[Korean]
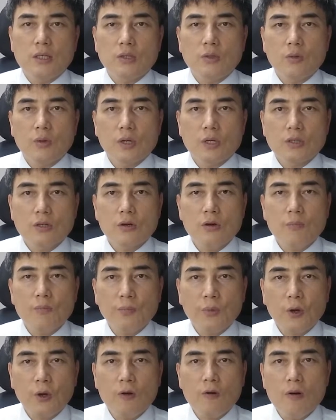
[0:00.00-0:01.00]
속에서
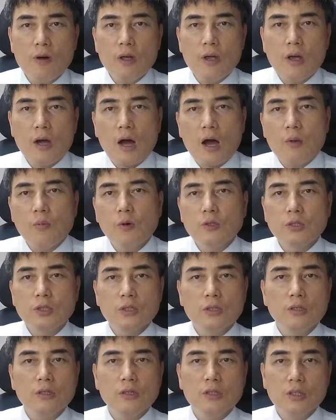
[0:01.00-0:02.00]
평화의
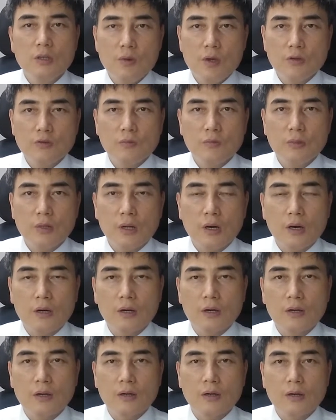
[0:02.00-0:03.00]
아버지를 의미해 줍니다.
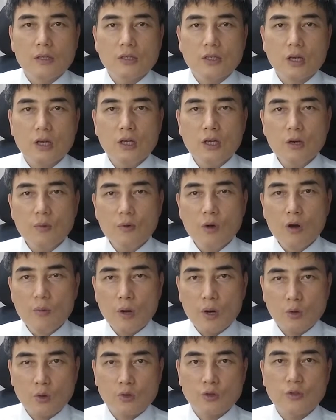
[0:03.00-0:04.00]
자, 이름이
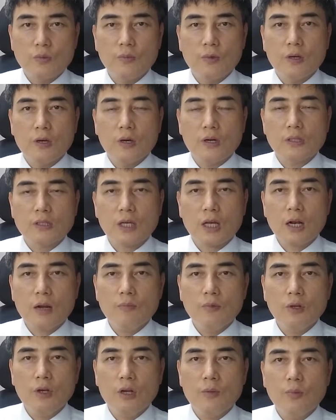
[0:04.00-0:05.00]
얼마나 좋습니까?
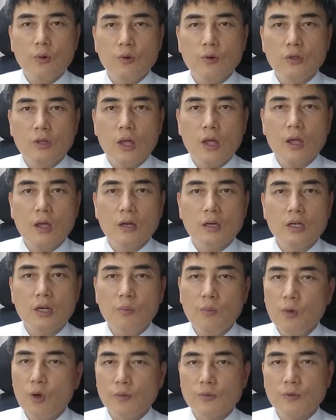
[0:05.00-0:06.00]
사람들이 볼 때
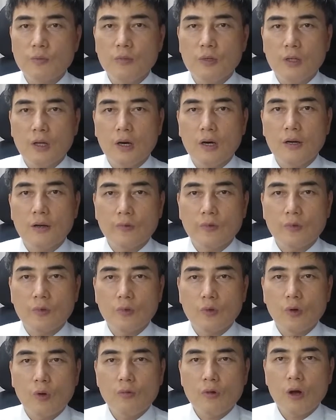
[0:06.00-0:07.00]
흠이 없습니다.
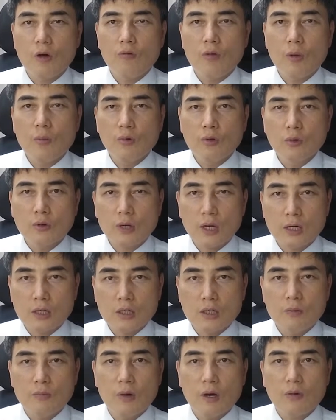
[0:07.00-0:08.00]
너무나 외모도
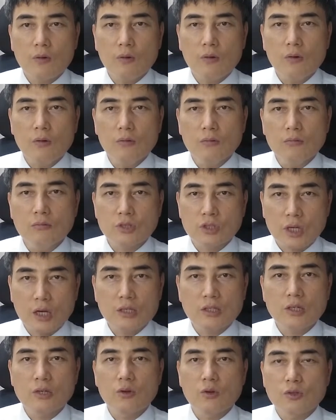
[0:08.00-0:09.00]
깔끔하고
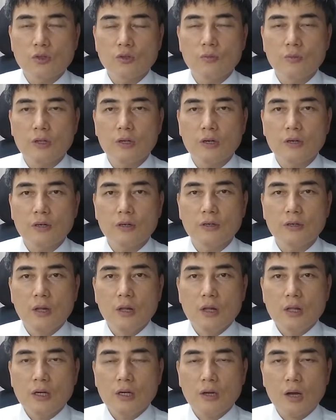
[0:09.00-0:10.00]
잘생겼습니다.
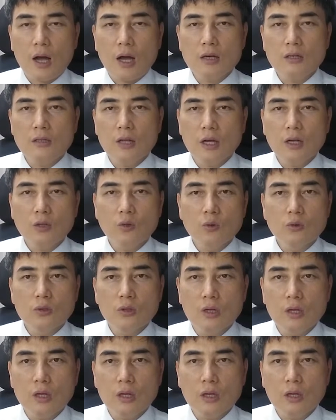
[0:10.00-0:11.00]
그리고 하는
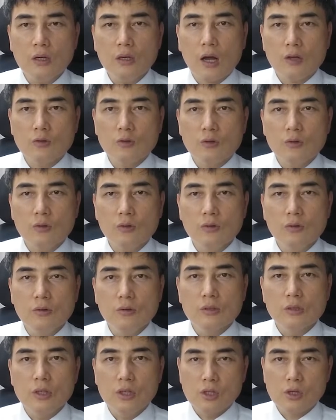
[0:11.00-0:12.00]
행동들이 아주
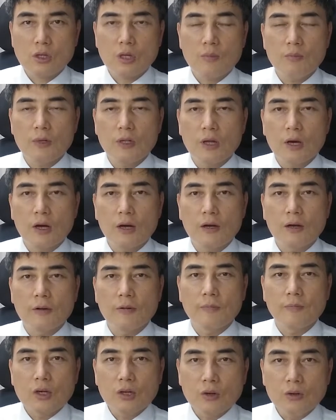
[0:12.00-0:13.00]
의젓합니다.
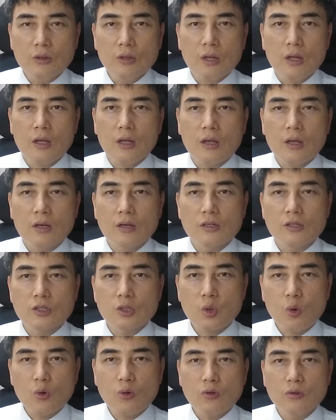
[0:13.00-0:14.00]
그런데
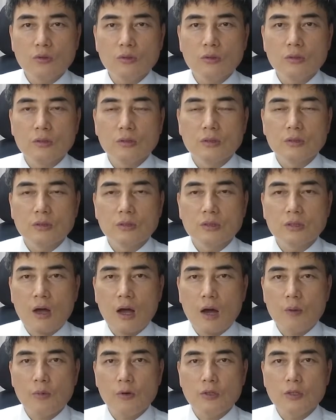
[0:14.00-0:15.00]
속으로는
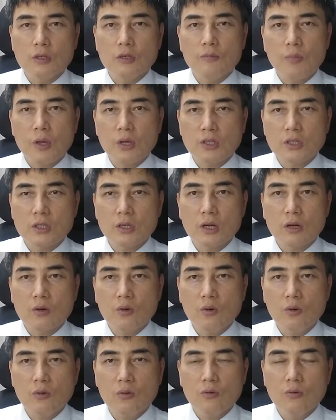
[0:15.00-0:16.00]
아버지를
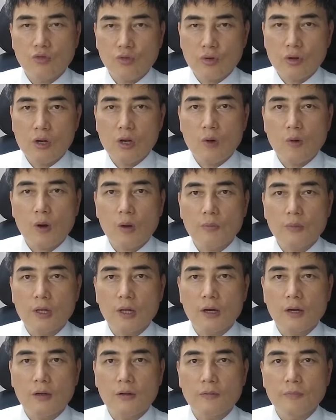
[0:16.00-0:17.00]
배신하고 죽이려고
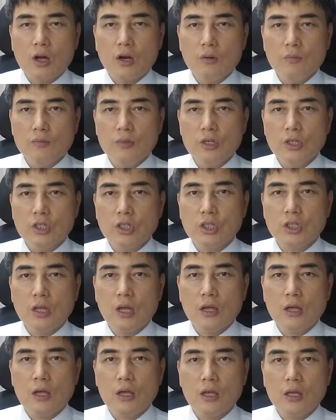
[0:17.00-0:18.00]
합니다. 그럼 이
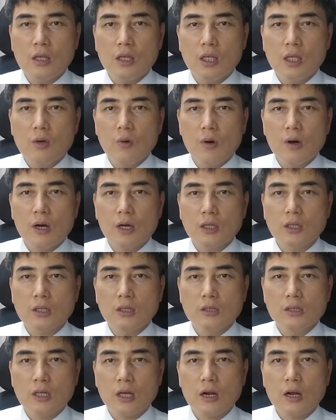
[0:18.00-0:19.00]
시대에 이와
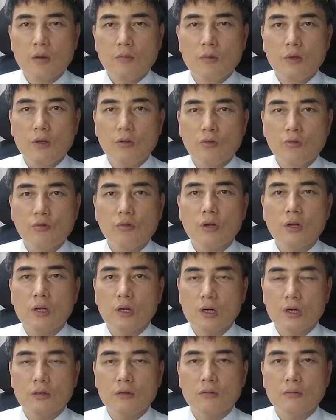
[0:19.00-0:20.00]
같은 사람이
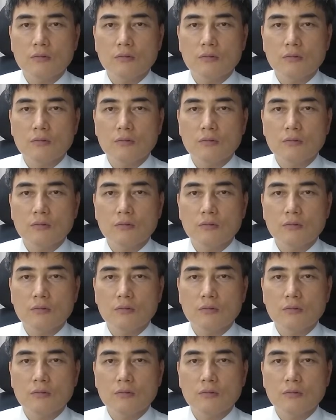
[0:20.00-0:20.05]
누구일까요?